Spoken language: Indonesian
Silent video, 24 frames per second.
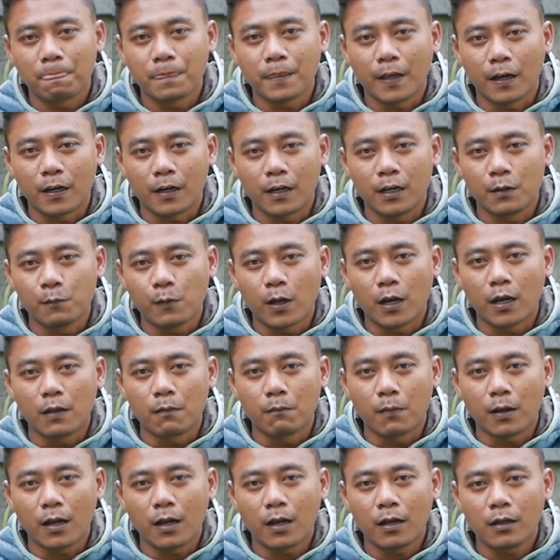jangkrik
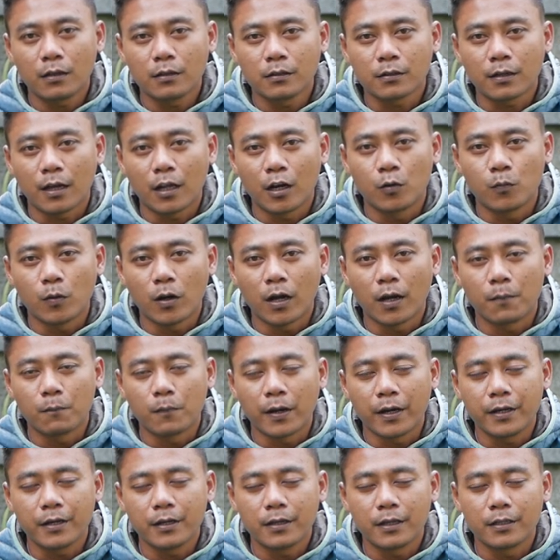55 kalau mau
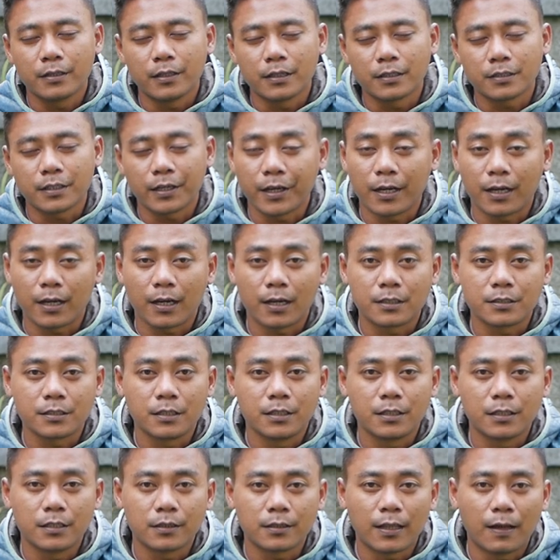main hanya saya
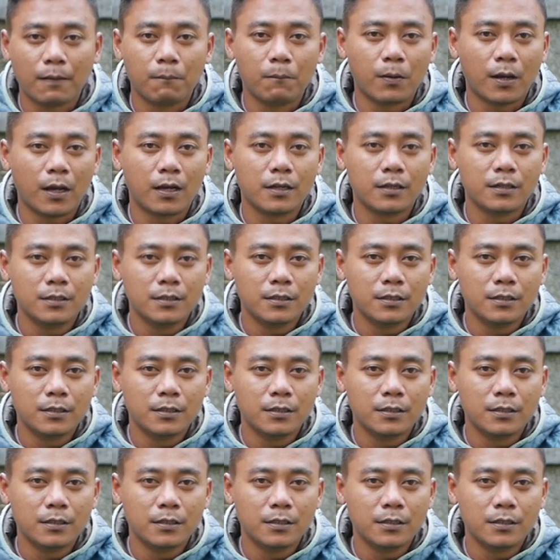kasih tambah